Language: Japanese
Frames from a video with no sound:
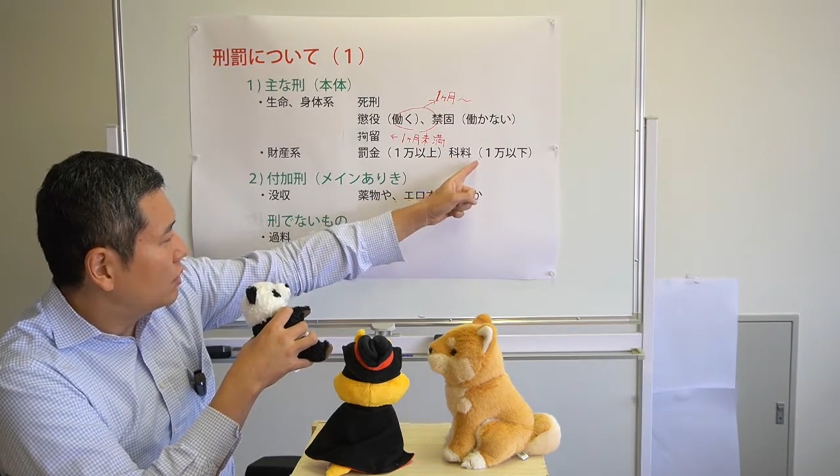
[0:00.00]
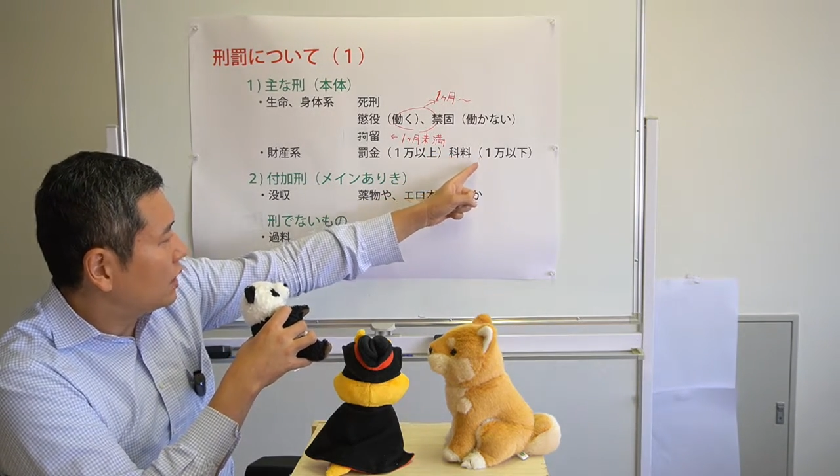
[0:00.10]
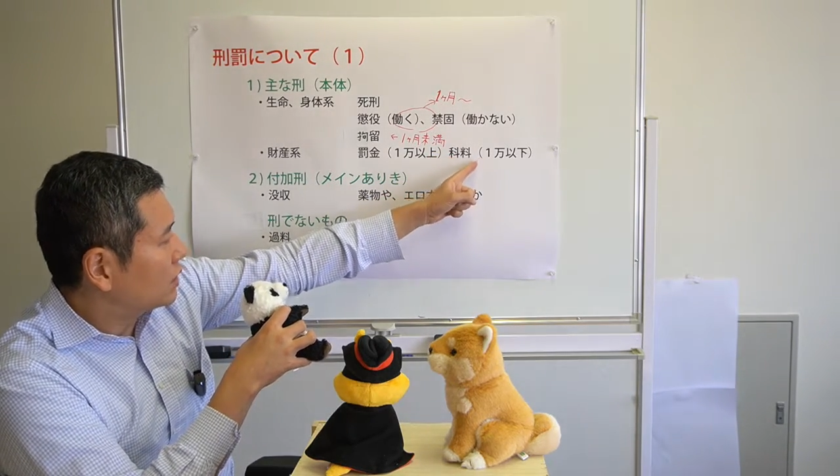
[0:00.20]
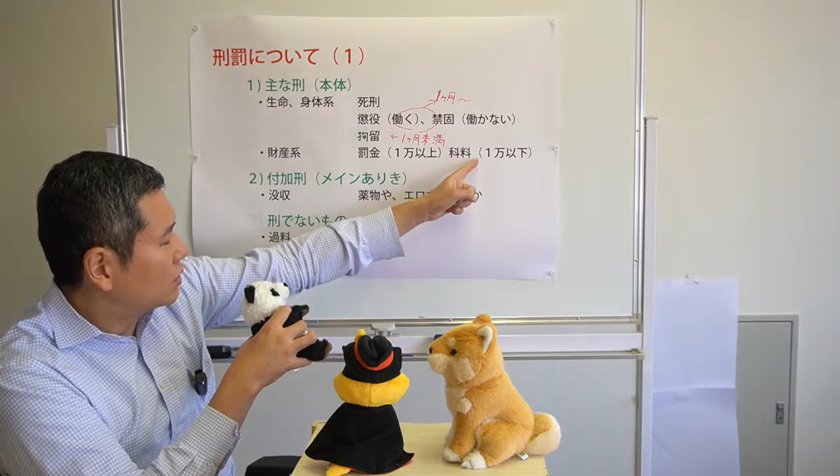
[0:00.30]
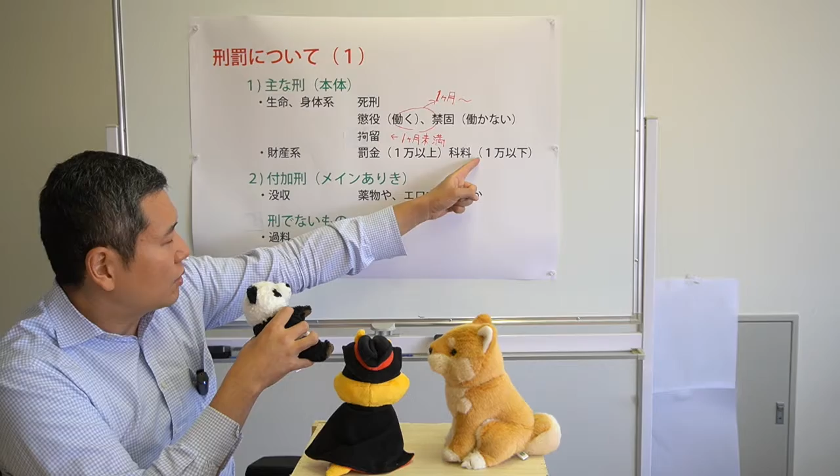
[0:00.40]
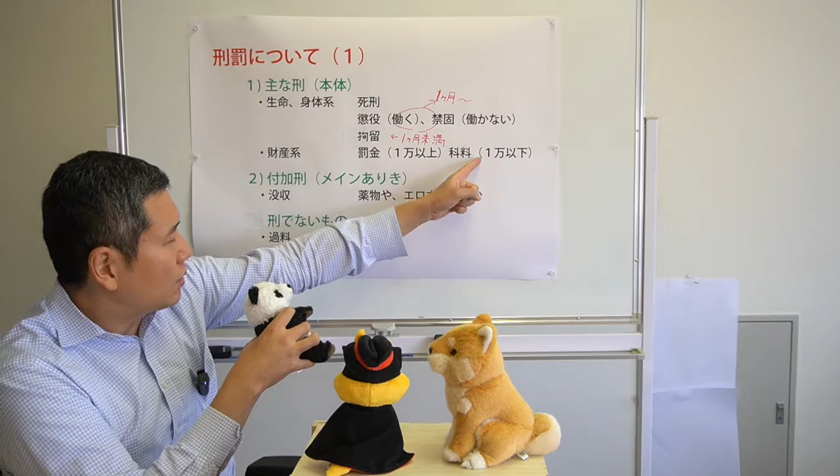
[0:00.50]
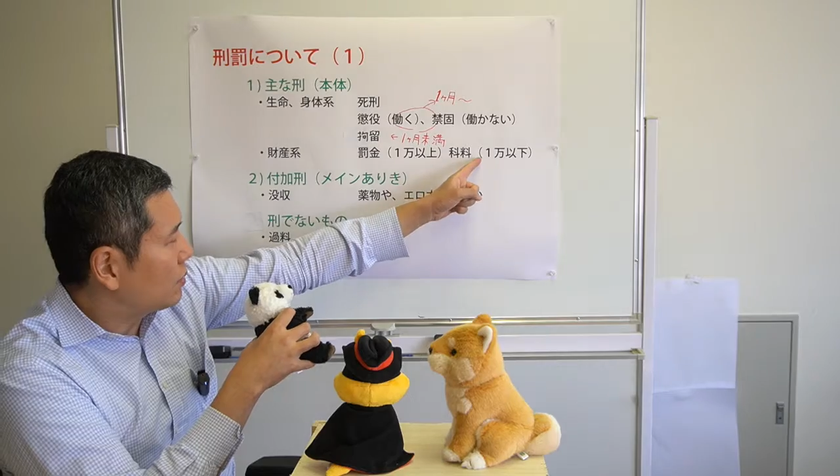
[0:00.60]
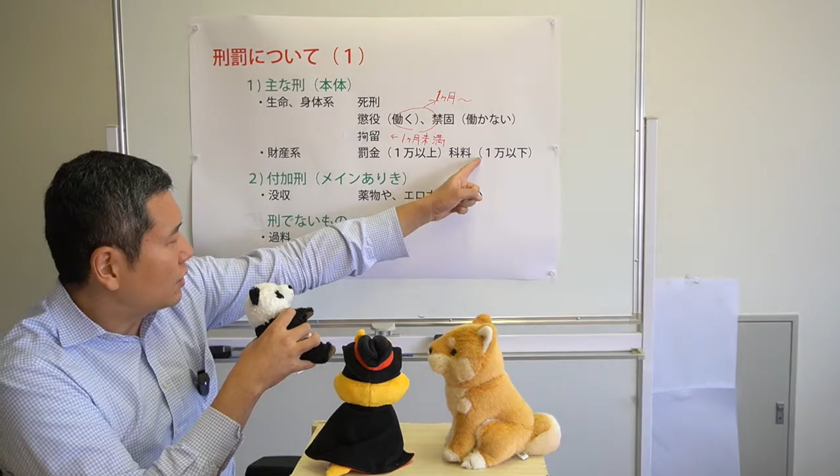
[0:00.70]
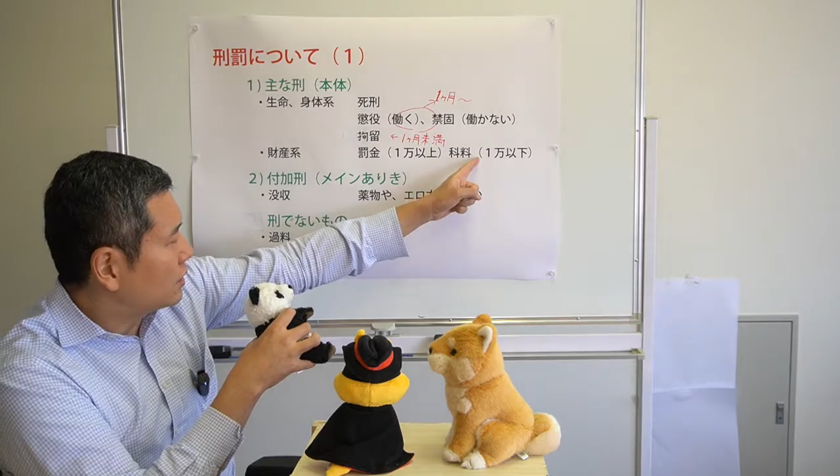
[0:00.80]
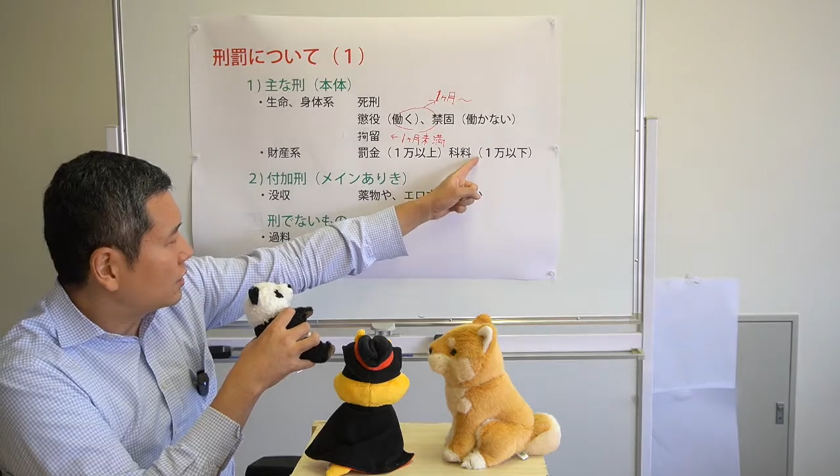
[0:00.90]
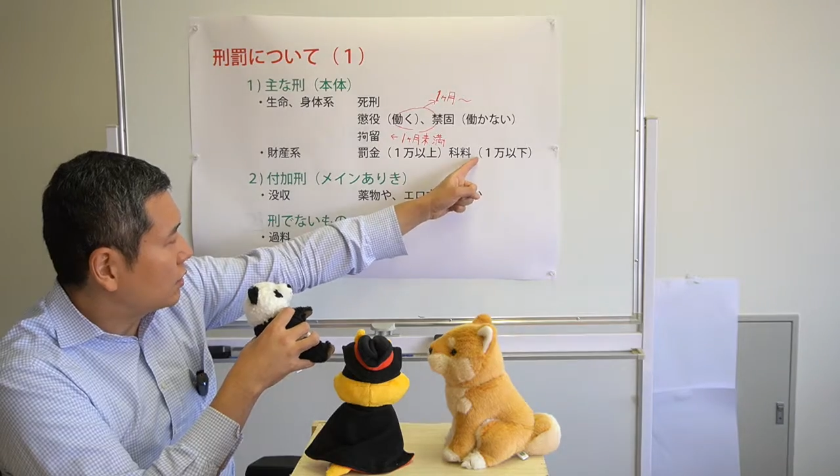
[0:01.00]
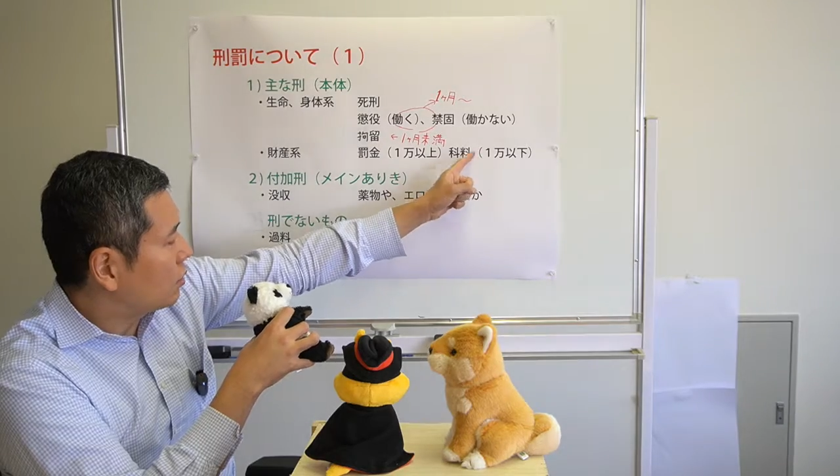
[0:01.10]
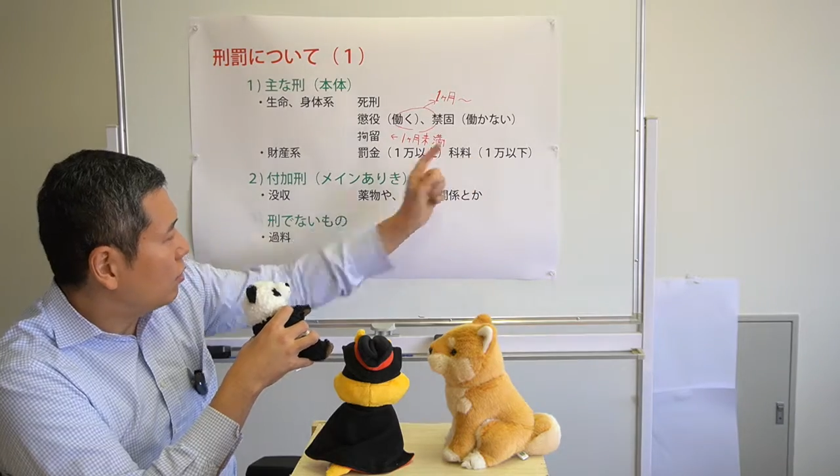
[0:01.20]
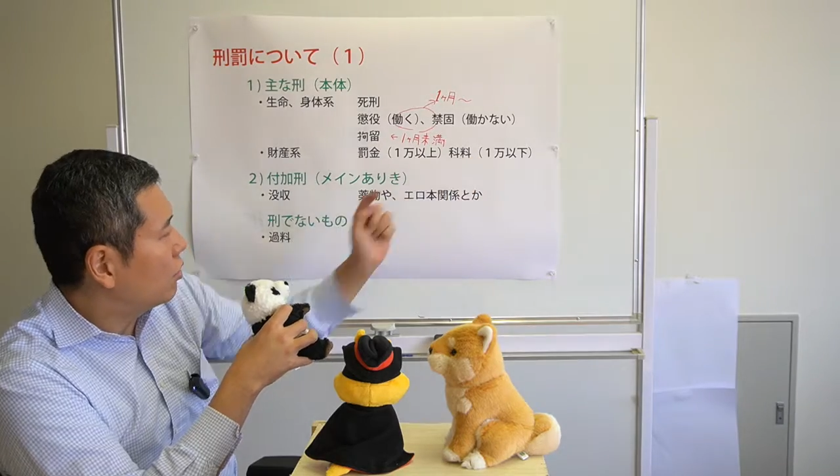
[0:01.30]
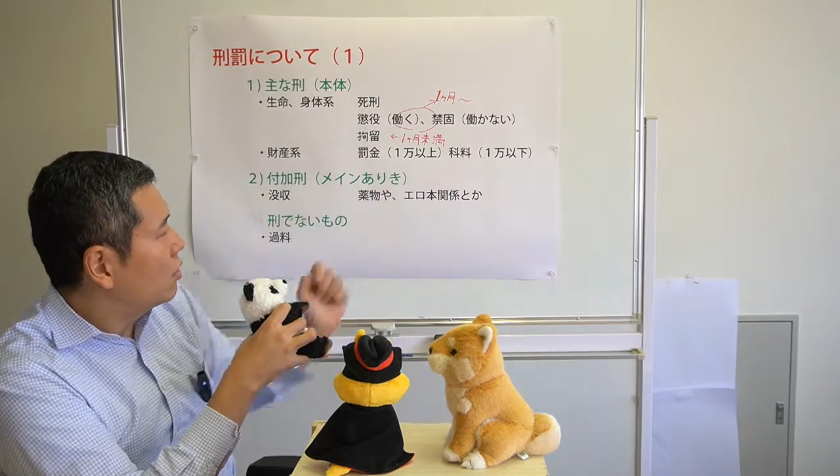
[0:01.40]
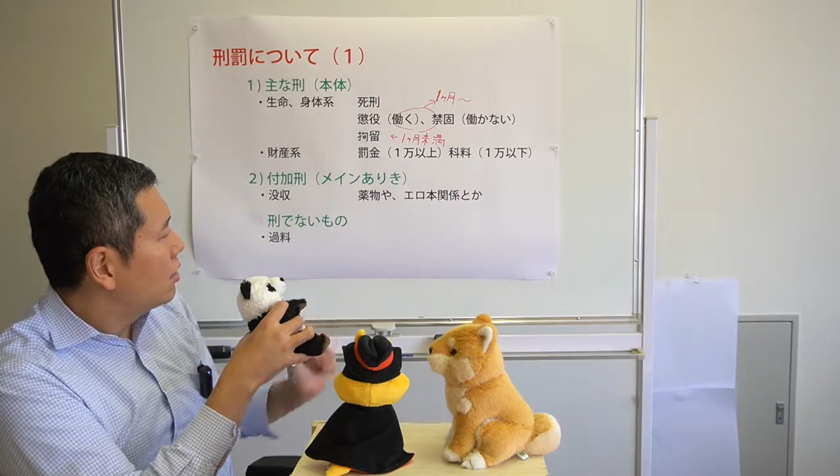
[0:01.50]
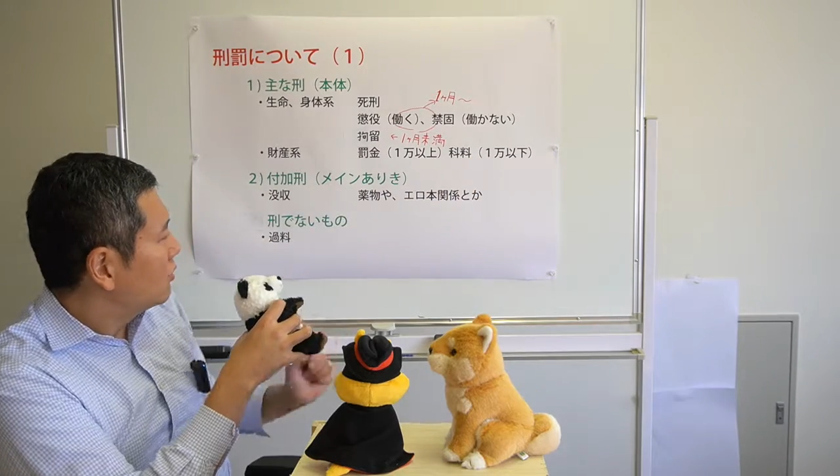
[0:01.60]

以下というか未満ですけど